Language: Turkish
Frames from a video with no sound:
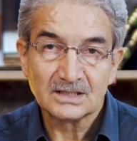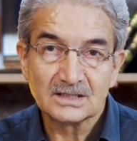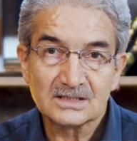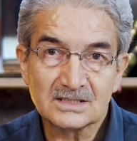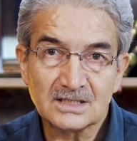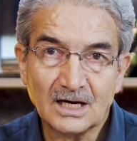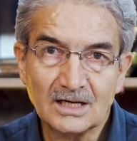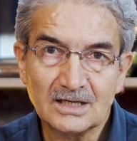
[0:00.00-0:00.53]

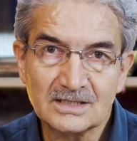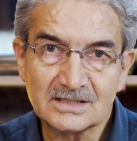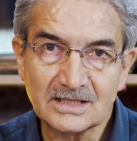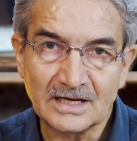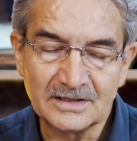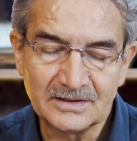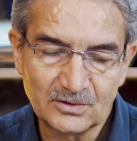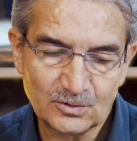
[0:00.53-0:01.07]

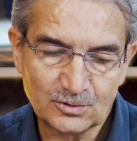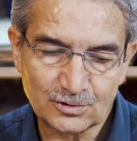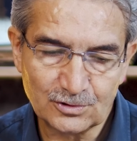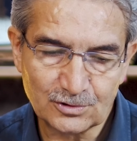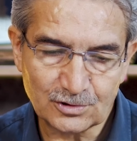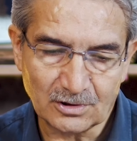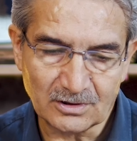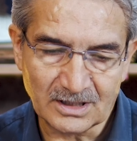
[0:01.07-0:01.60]
Salisen
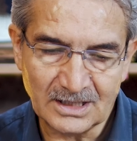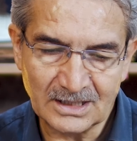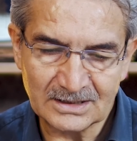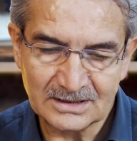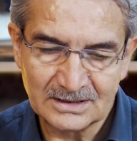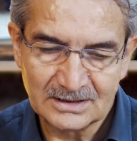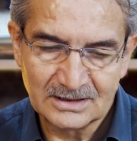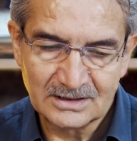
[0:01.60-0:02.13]
üçüncü
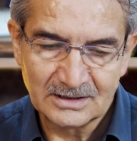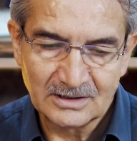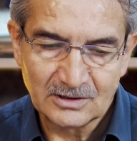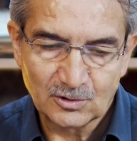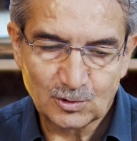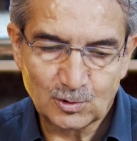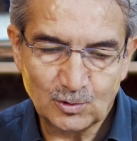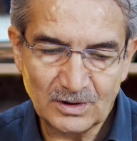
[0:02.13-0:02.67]
olarak
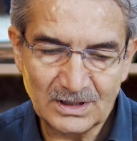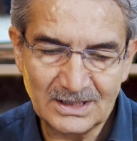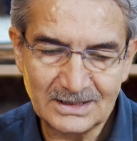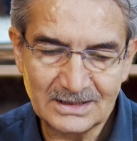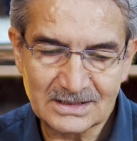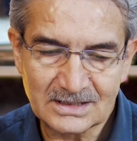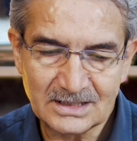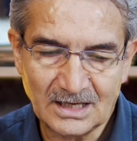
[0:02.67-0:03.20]
düveli
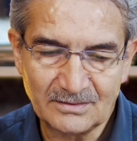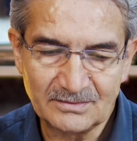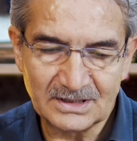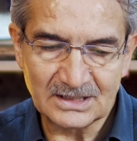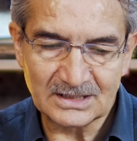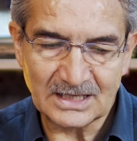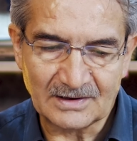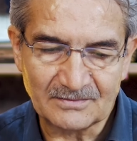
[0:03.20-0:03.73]

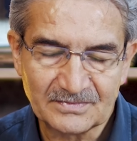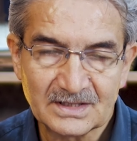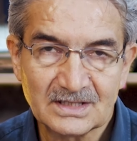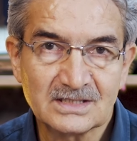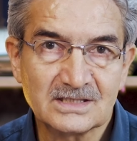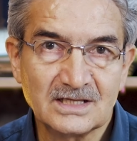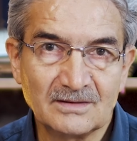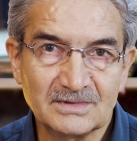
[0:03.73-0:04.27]
İslamiye'de,
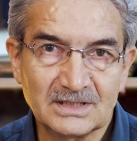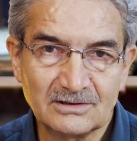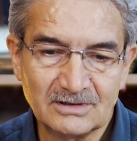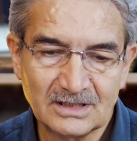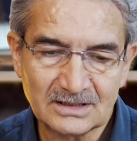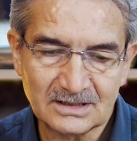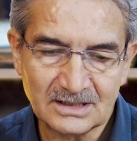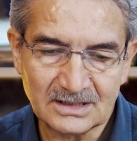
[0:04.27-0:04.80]
İslam
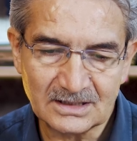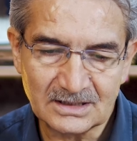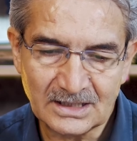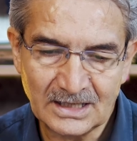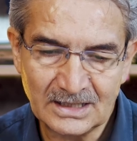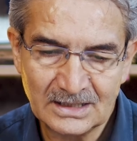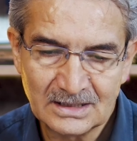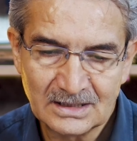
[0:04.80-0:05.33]

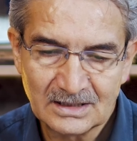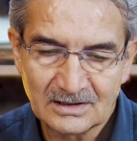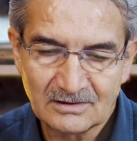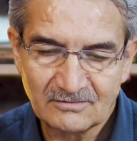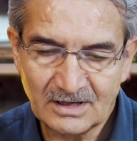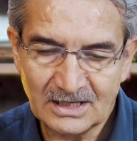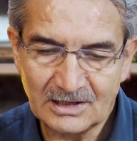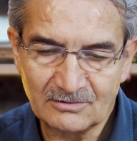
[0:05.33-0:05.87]
devletlerinde
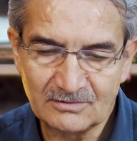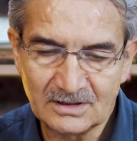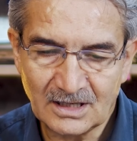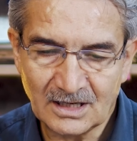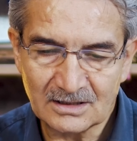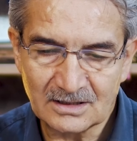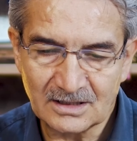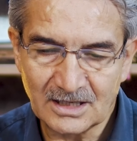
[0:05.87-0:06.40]
velev
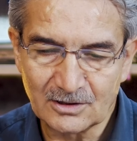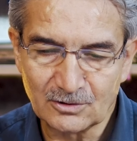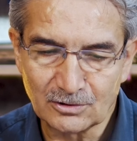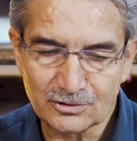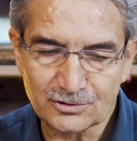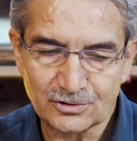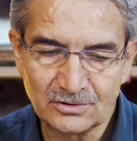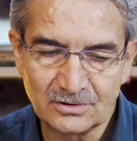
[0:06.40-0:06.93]
nadiren
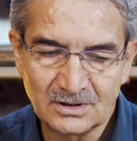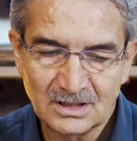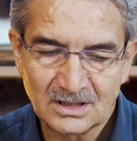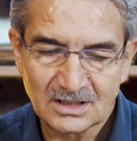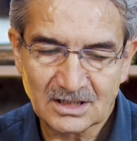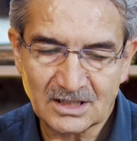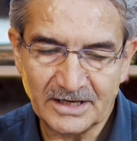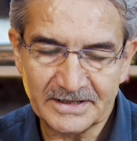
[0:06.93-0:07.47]
olsun
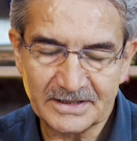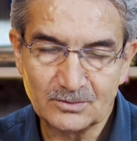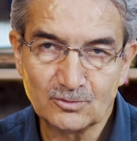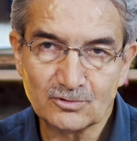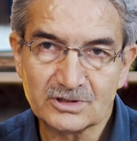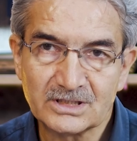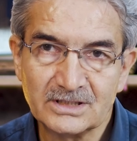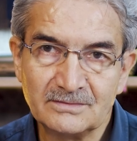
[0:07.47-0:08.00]

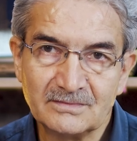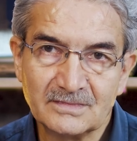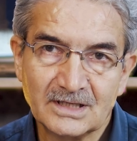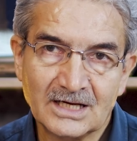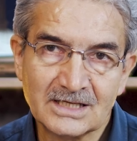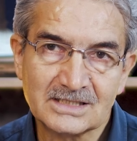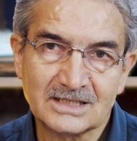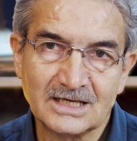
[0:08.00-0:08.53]
gayrimüslim
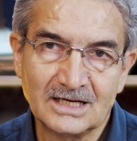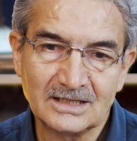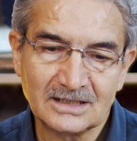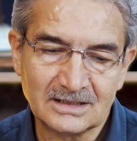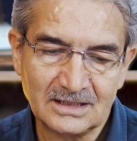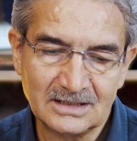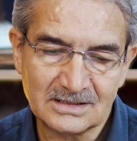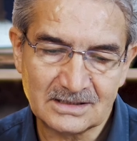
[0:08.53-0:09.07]

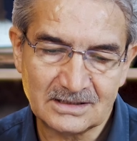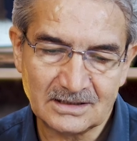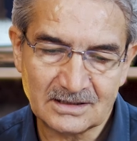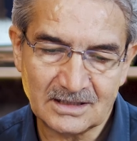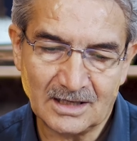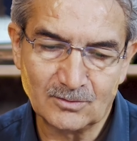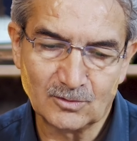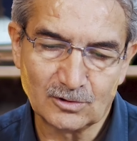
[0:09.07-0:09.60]
askerlikte
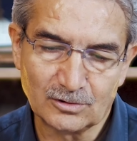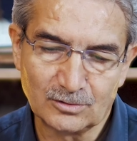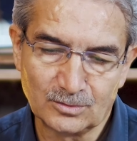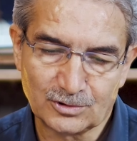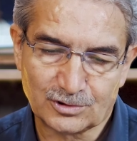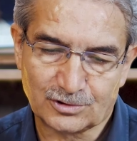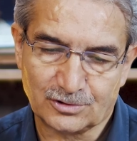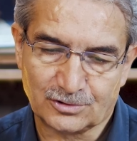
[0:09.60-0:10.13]
istihdam
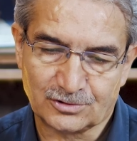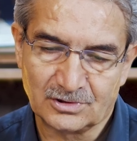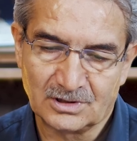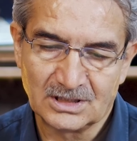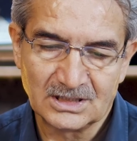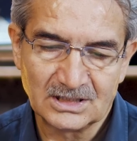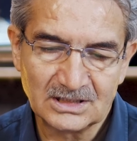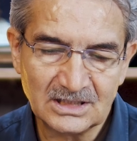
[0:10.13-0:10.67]
olunmuştur.
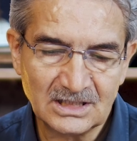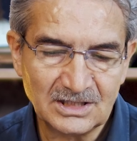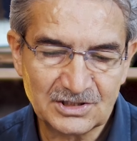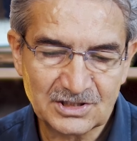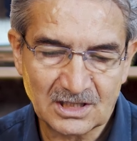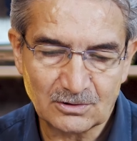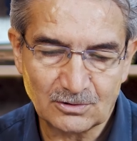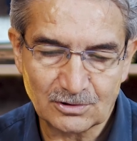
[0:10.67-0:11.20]

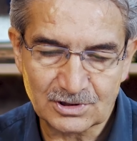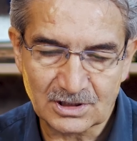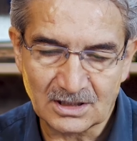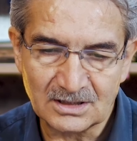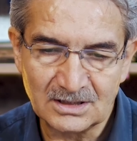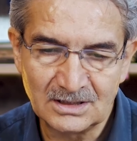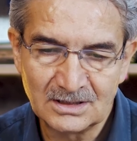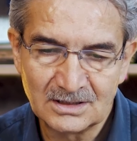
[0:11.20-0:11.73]
Yeniçeri
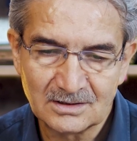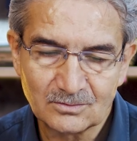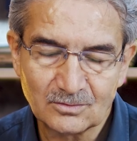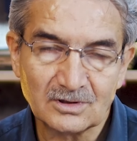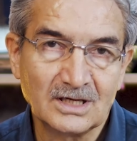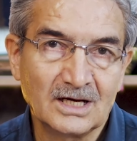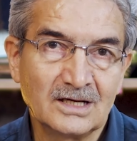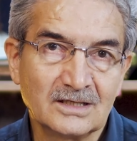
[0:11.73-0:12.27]
Ocağı
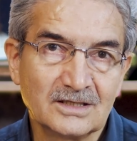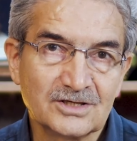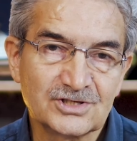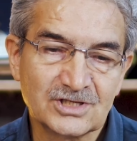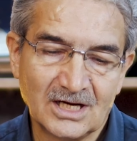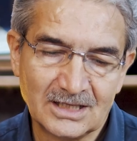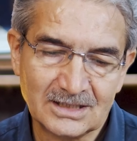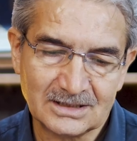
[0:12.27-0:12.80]
buna
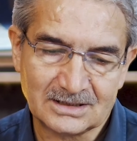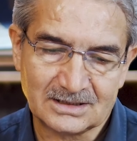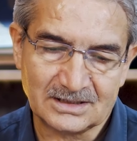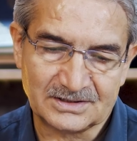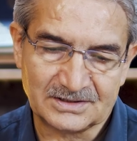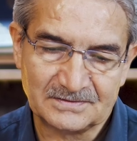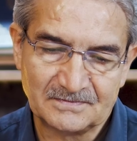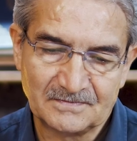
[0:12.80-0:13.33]

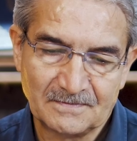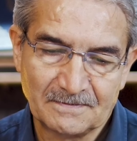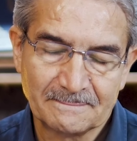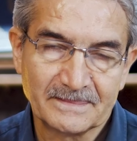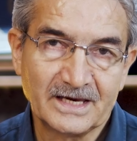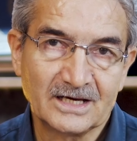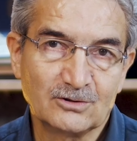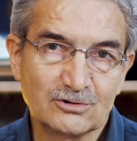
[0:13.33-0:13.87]
şahittir.
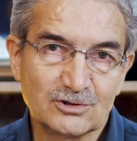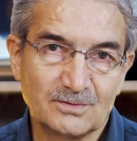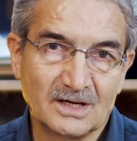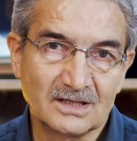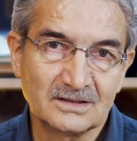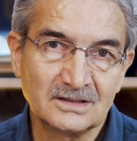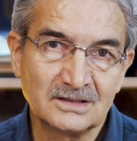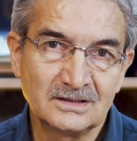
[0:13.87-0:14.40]
Yani
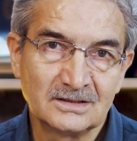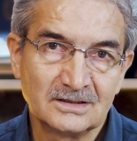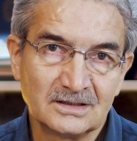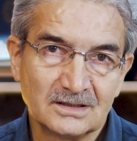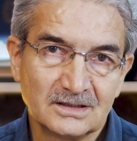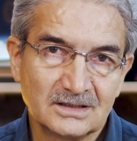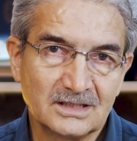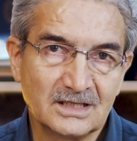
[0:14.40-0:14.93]
Osmanlı
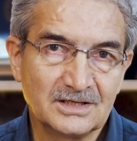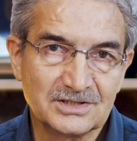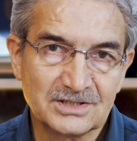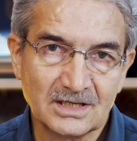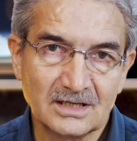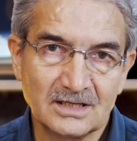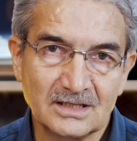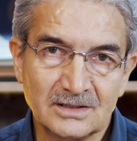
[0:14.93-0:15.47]

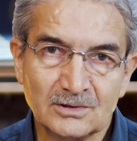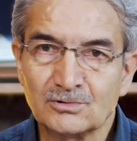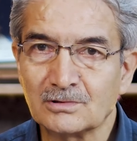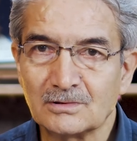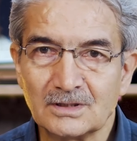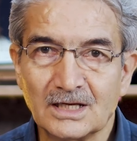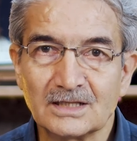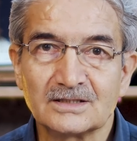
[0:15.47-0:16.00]
Yeniçerileri
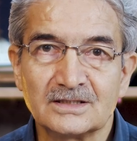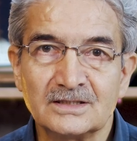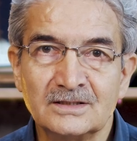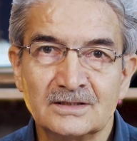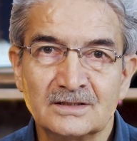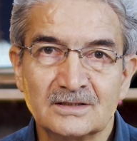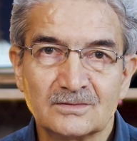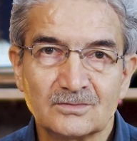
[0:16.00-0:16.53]
kullandı.
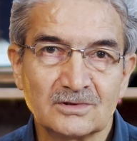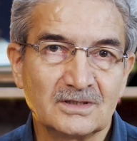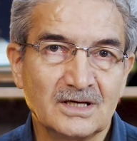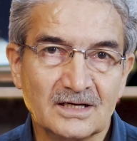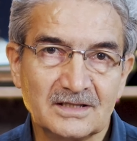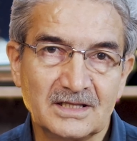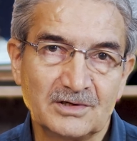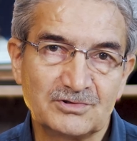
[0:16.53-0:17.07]

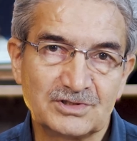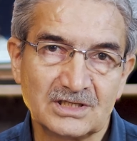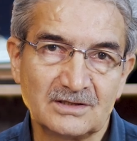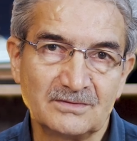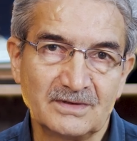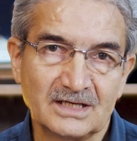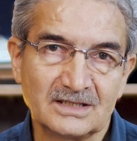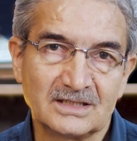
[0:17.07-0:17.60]
Bunlar
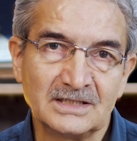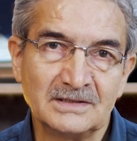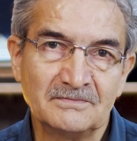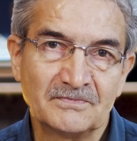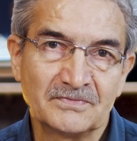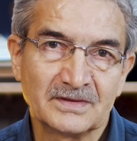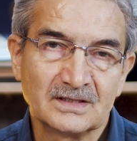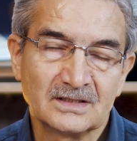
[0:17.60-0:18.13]
devşirmeydi.
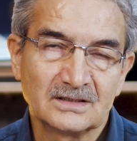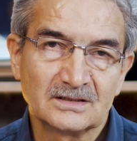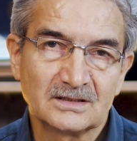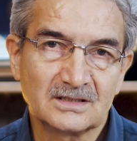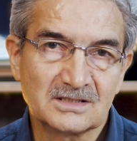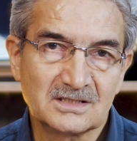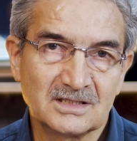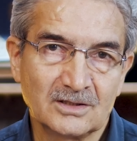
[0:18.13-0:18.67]

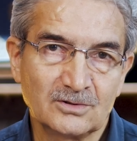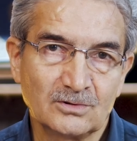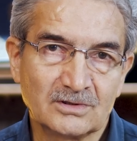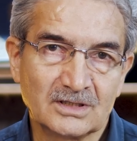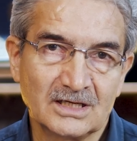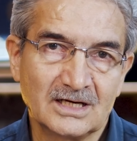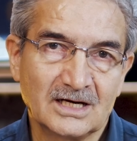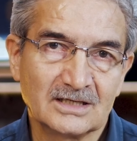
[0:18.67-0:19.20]
Hristiyan
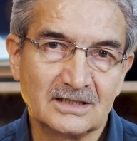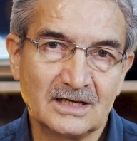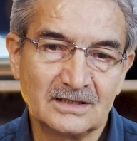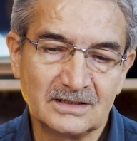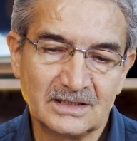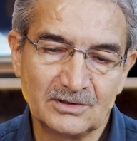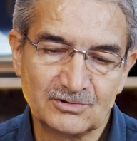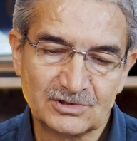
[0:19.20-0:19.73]

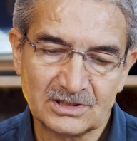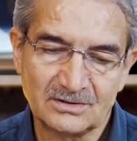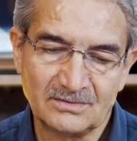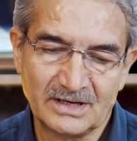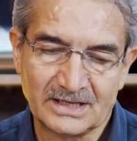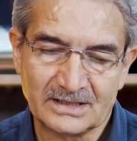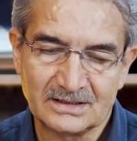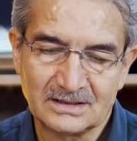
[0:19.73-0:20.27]
ülkelerden
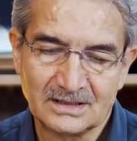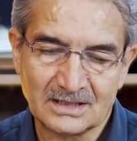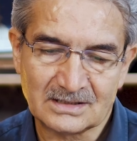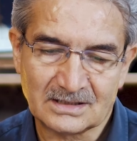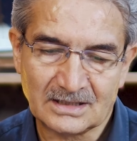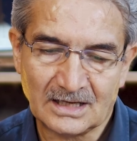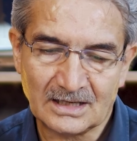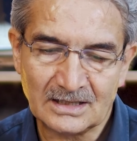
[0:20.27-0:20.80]
devşirme
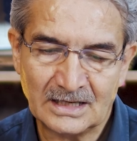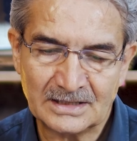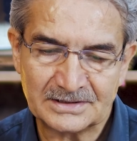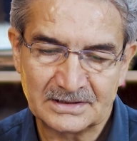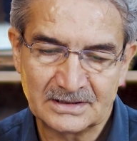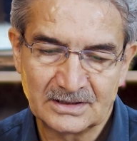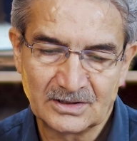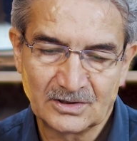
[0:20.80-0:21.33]

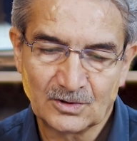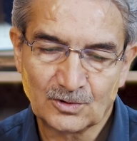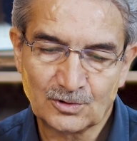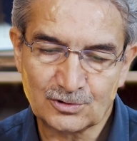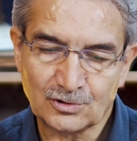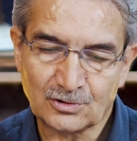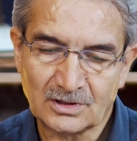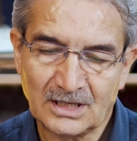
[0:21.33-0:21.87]
askerler
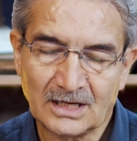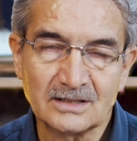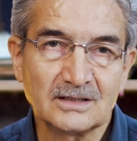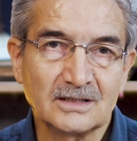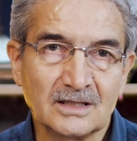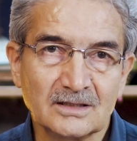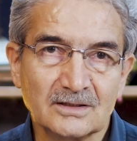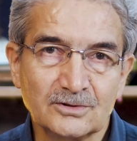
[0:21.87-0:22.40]
küçükken
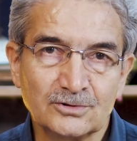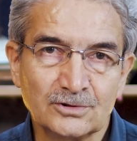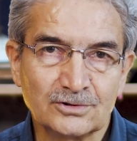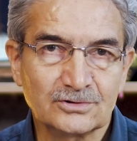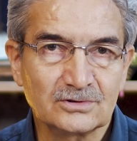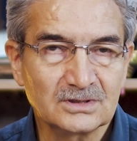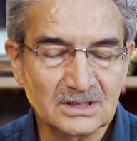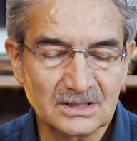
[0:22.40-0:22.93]
alınıyor,
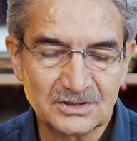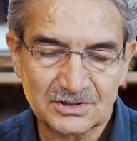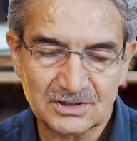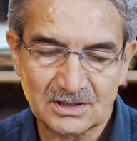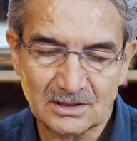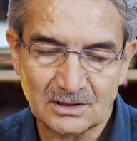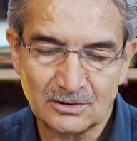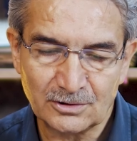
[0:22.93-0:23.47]

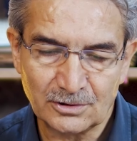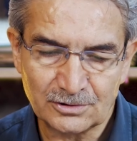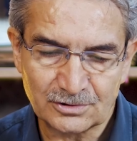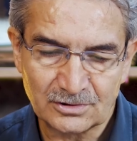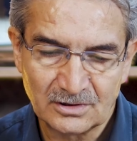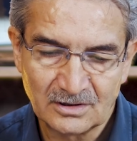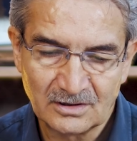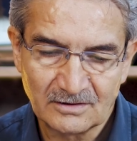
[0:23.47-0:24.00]

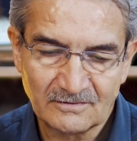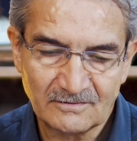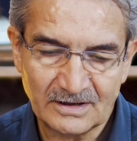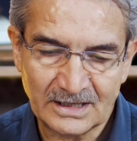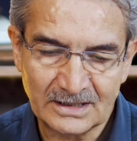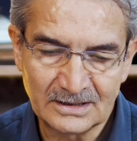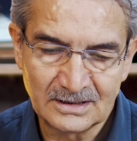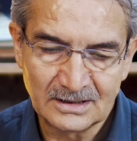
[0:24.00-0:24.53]
yetiştiriliyor
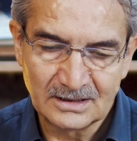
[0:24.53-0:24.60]
ve